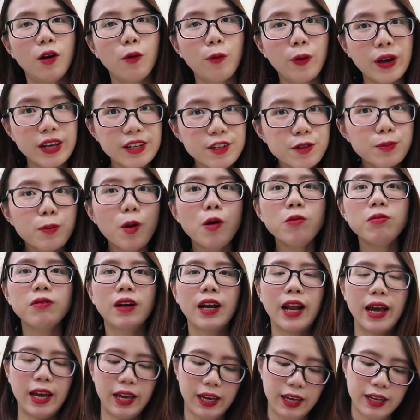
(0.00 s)
Wing Books
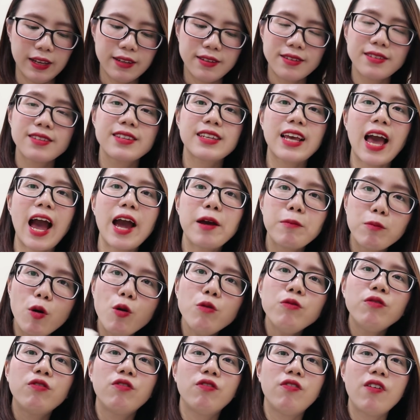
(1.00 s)
này,
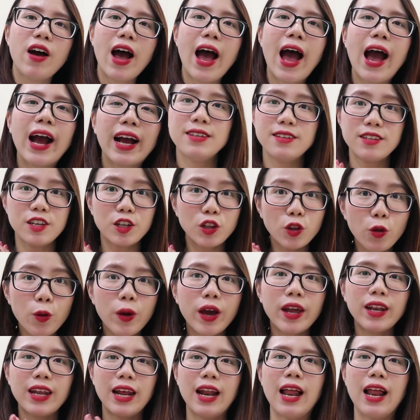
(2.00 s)
Skybook và chị Trân Thuyên,